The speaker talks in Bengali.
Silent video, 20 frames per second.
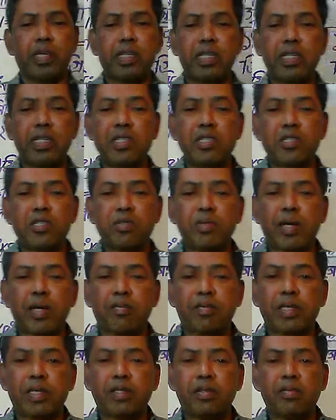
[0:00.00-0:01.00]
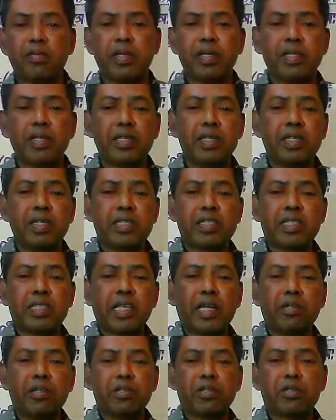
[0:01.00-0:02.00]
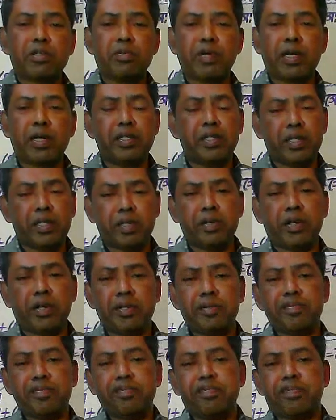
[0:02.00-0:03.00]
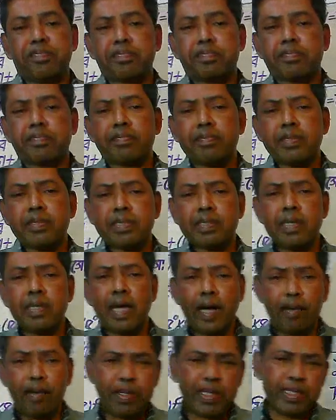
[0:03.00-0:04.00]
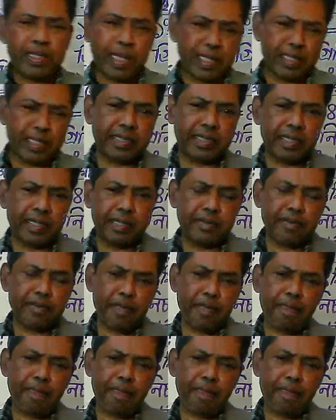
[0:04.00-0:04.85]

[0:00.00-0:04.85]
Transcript: গ্রিনিজ সময়ের মাধ্যমে স্থানীয় সময় নির্ণয় আমরা জানি যে